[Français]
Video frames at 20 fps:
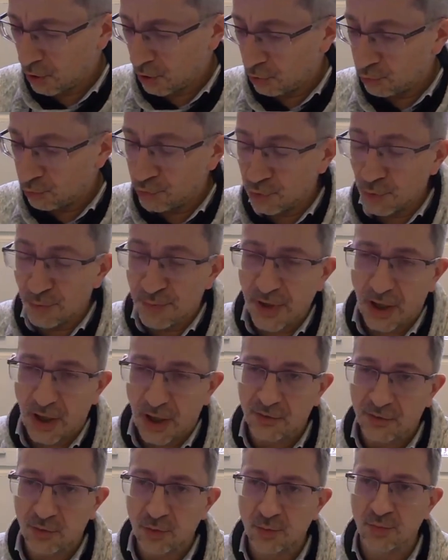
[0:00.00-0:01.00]
une
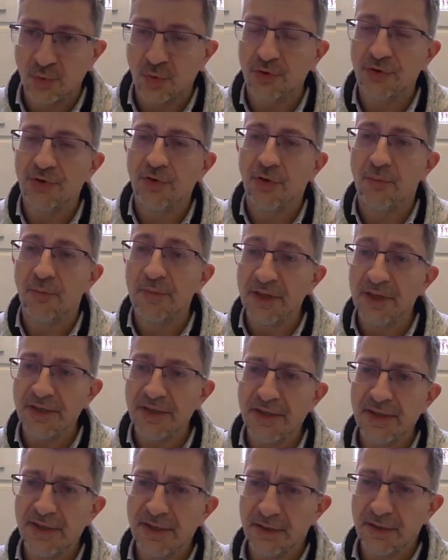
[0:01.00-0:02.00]
opération pourtant
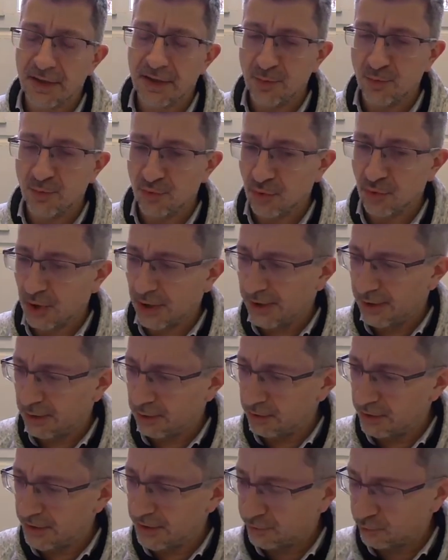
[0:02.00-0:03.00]
bénigne qui pourrait
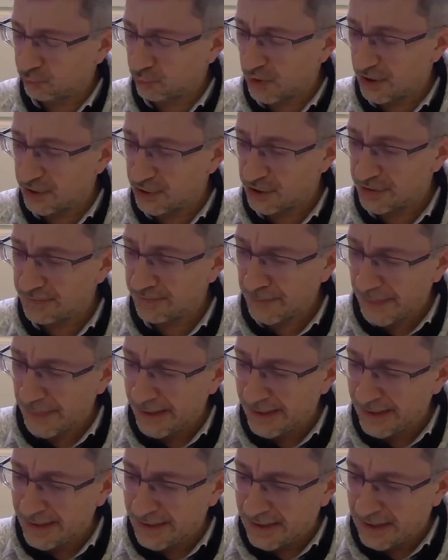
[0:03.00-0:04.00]
euh, les soulager.
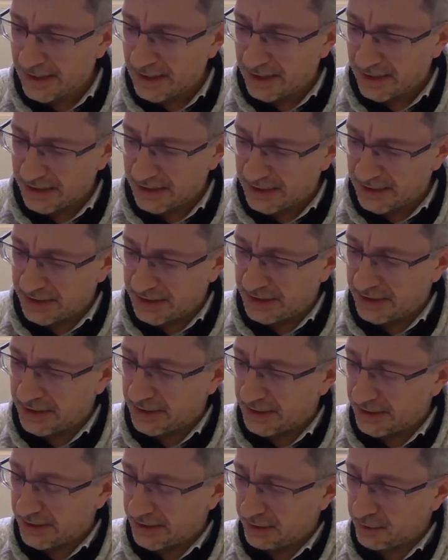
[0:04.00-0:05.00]

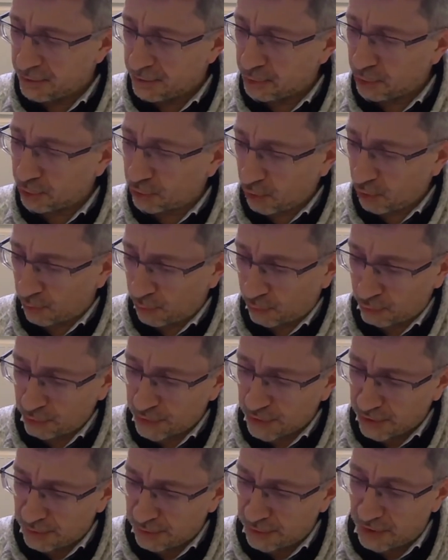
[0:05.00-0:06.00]
le docteur
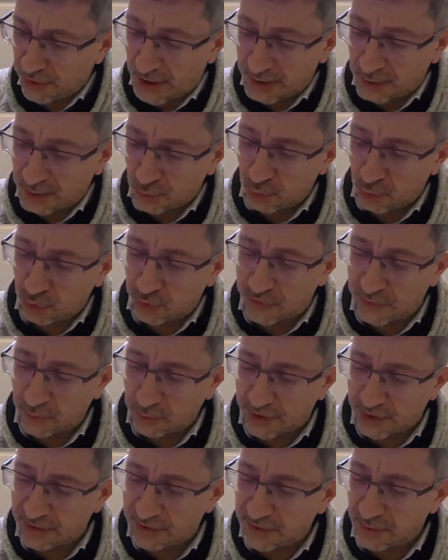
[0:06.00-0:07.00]
Prudhomme accuse si
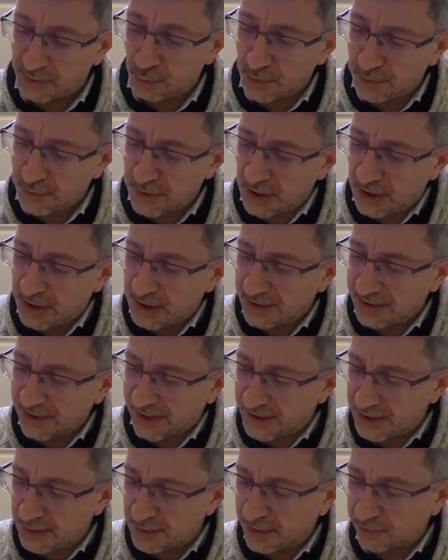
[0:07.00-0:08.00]
on avait 8000 lits de
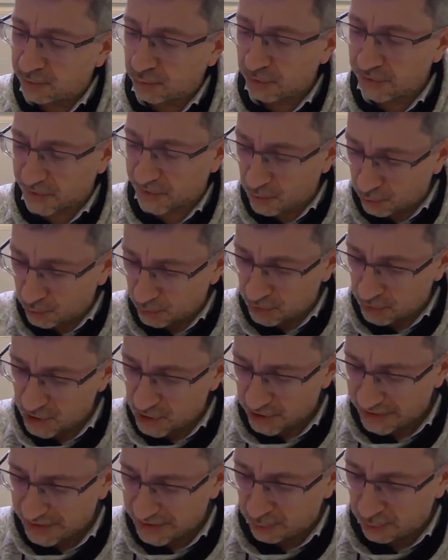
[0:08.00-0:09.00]
réanimation, on ne serait pas
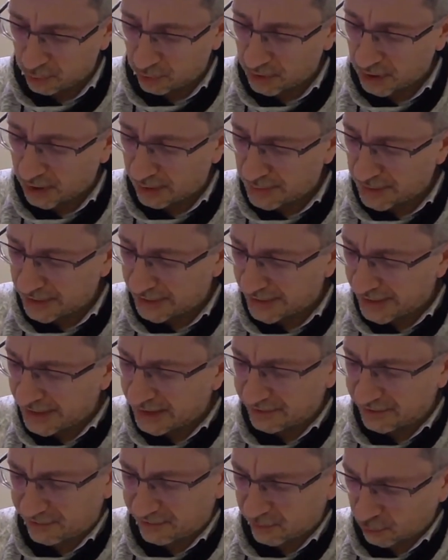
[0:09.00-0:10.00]
obligé de déprogrammer.
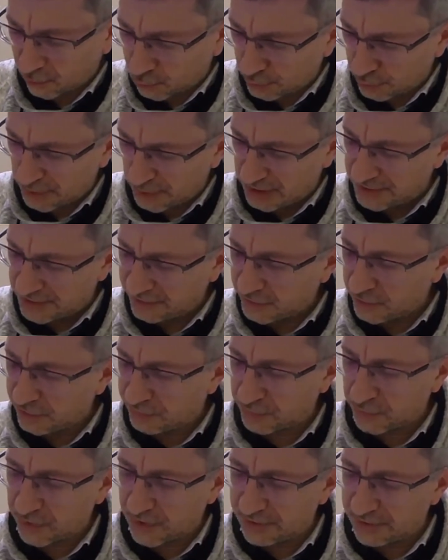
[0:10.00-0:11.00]
Si en
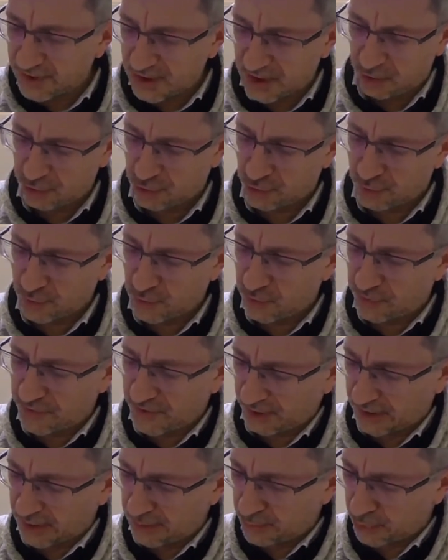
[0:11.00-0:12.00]
2019, on avait largement
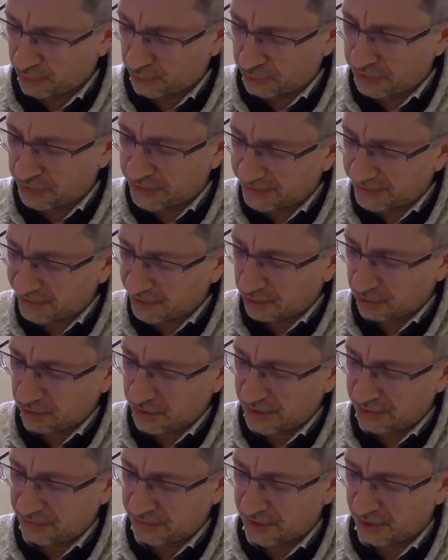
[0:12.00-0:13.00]
ouvert les portes des écoles
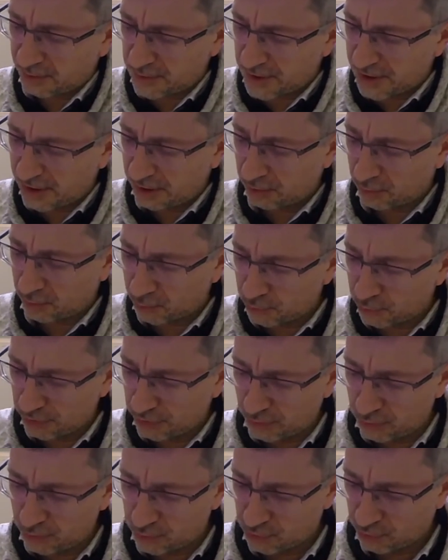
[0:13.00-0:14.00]
d'infirmières, on
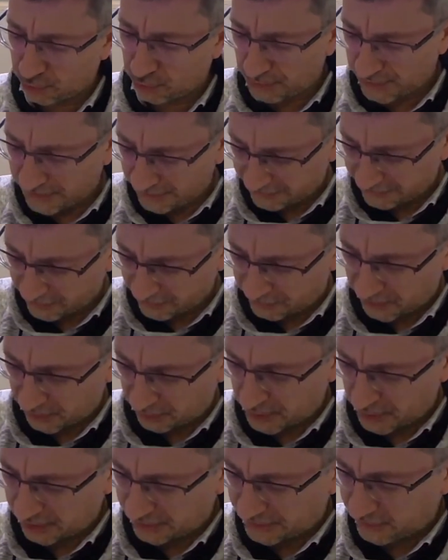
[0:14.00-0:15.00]
aurait aujourd'hui des
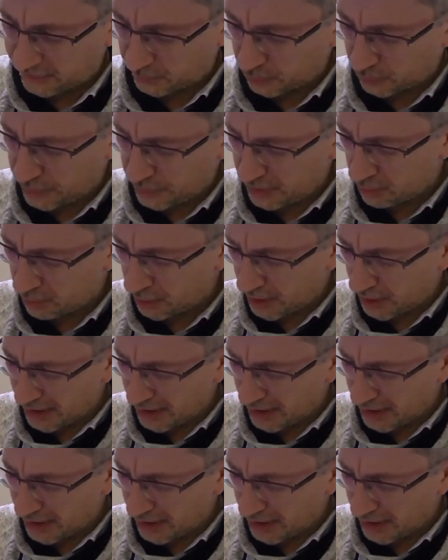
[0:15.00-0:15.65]
infirmières disponibles.